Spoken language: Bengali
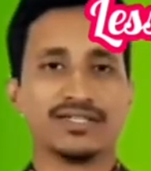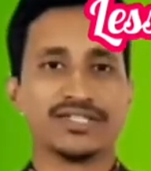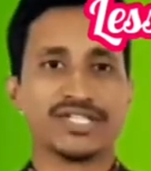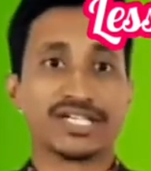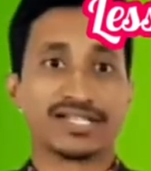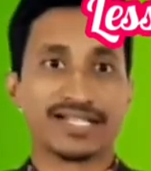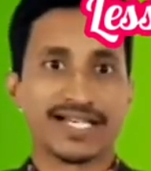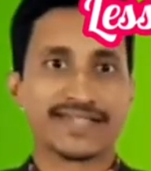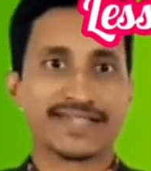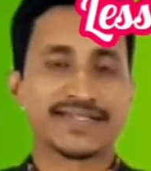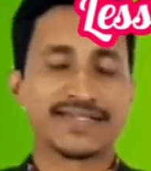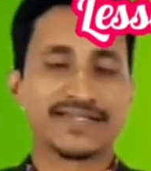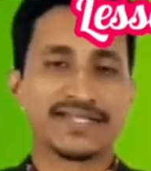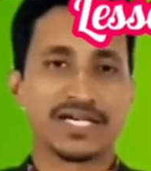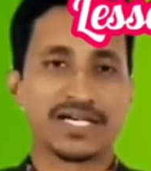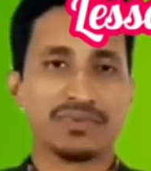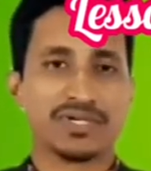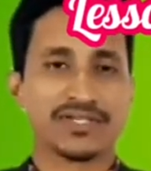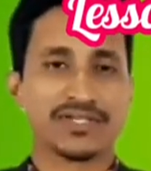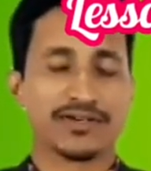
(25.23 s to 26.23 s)
যে ক্লাসটি
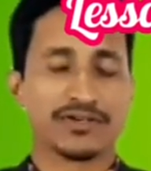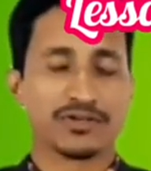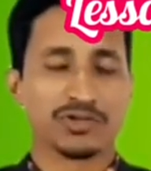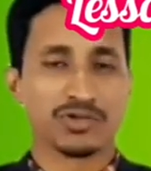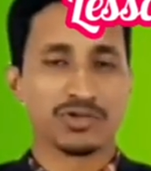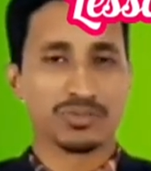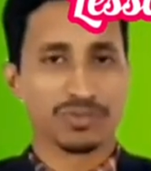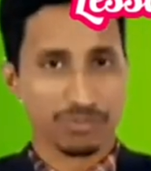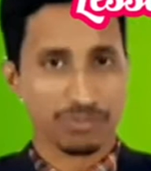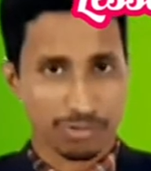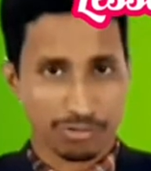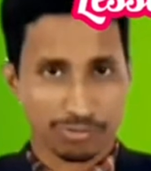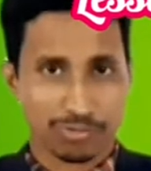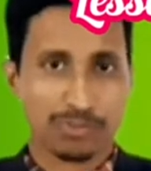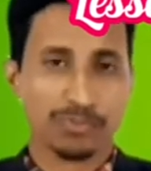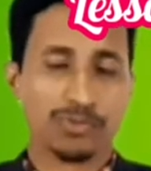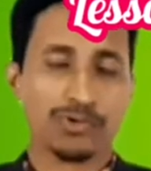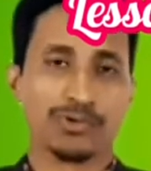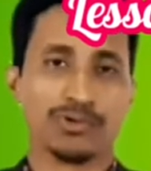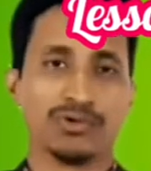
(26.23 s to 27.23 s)
যাবে সেটি খুবই
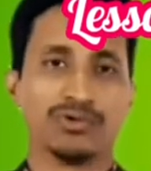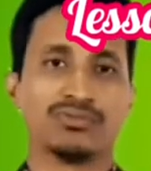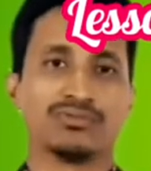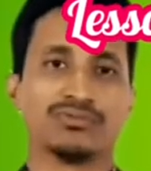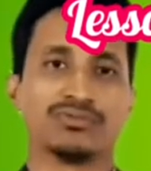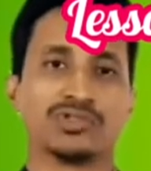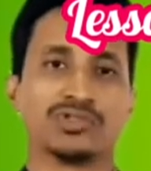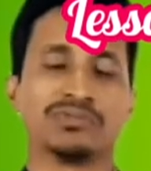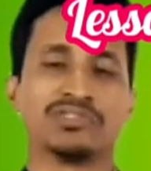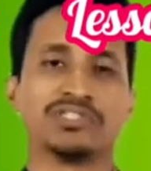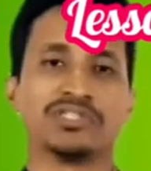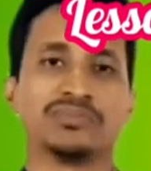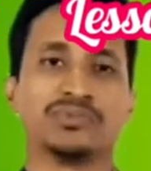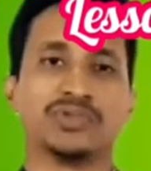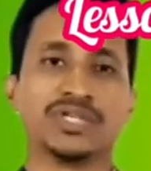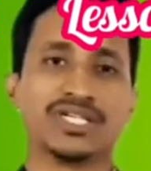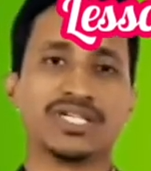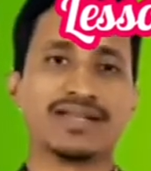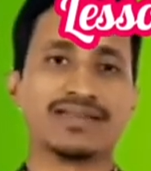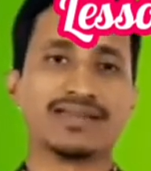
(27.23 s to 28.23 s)
গুরুত্বপূর্ণ তোমাদের
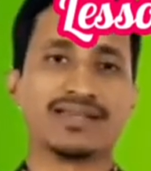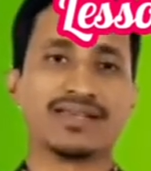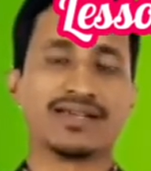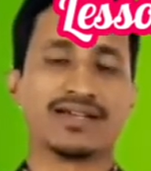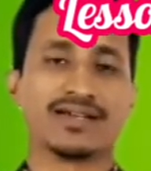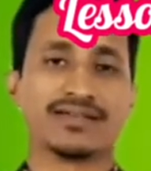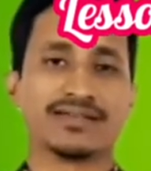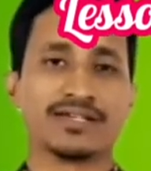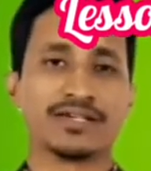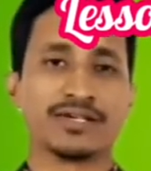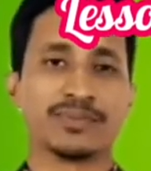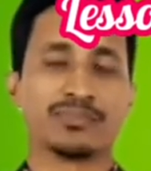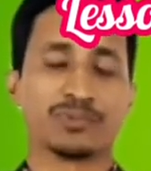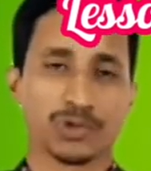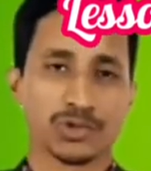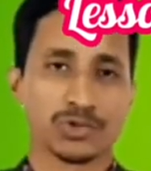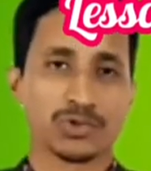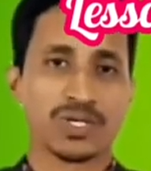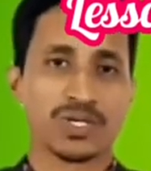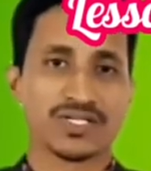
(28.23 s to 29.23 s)
পরীক্ষাতে এখান থেকে
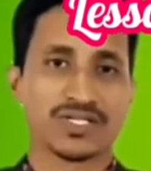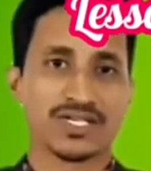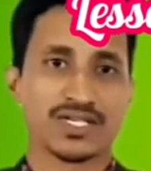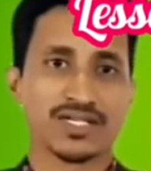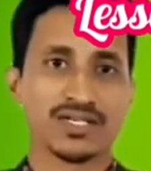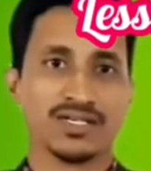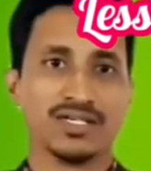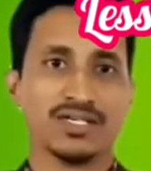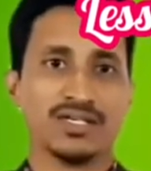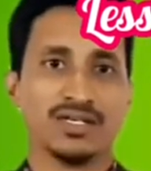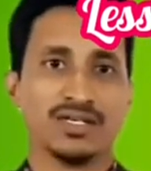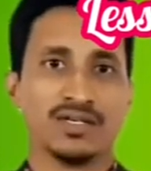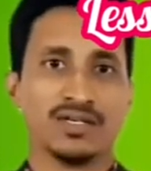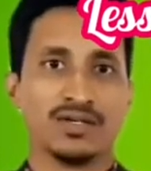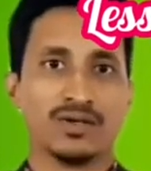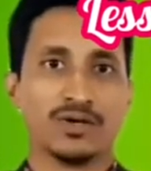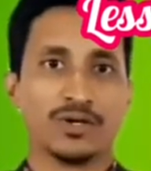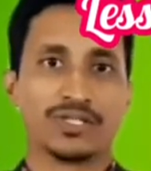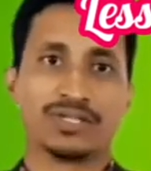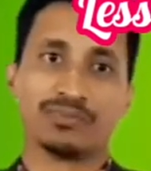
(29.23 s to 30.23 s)
প্রশ্ন আসে
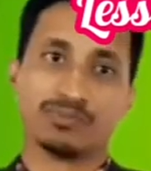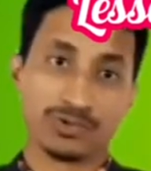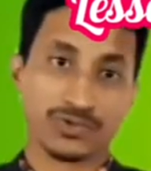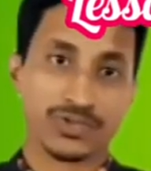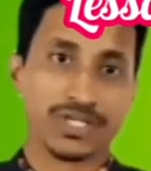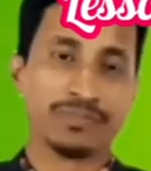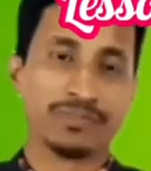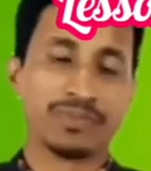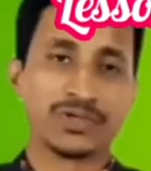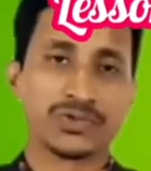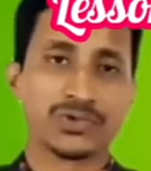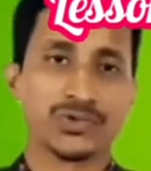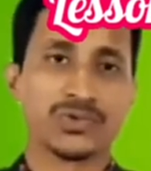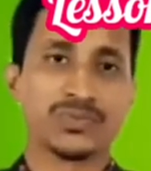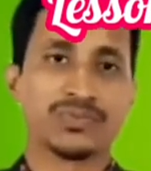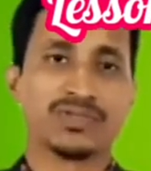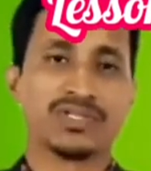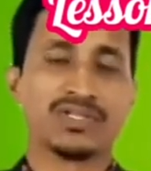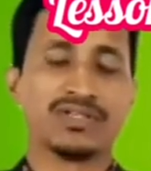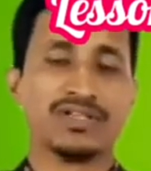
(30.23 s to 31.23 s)
অতএব বুঝতেই পারছো
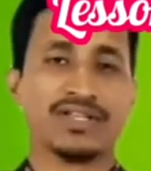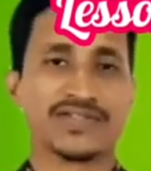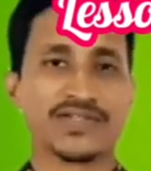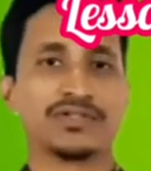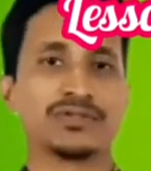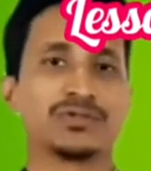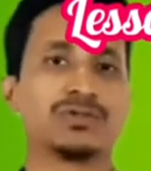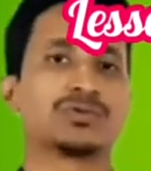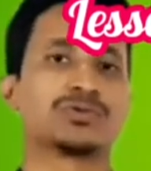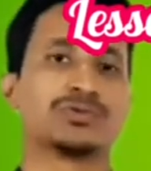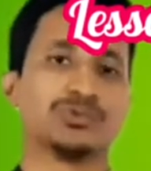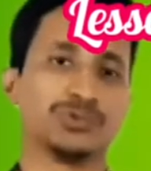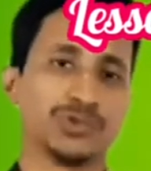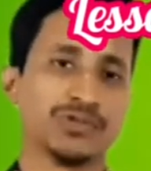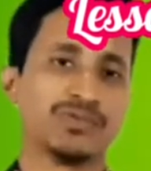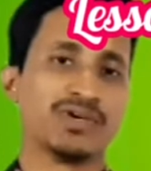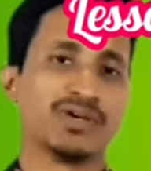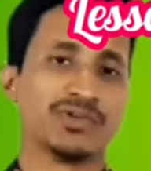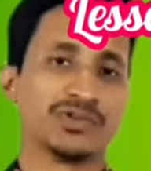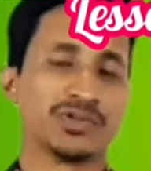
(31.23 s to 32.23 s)
লেসনটি খুব
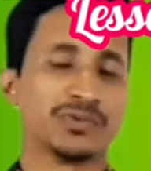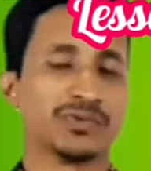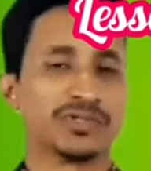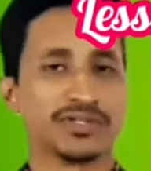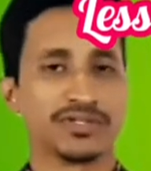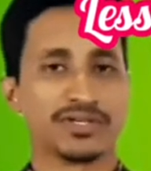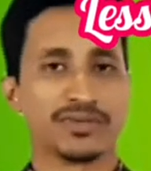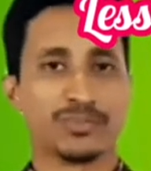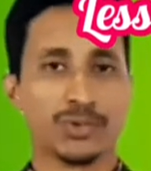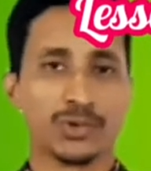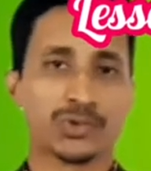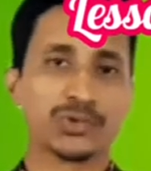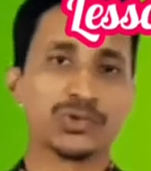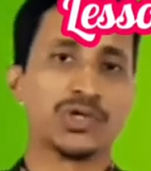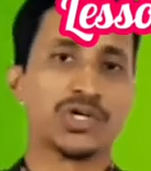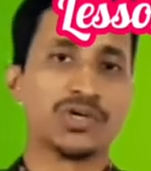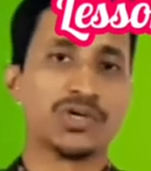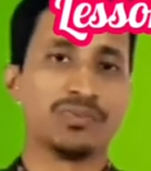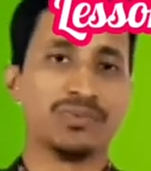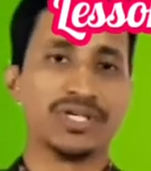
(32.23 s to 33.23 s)
সুন্দরভাবে তোমাদেরকে পড়তে
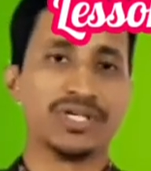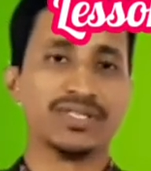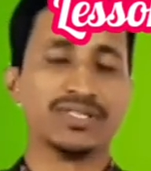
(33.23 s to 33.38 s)
হবে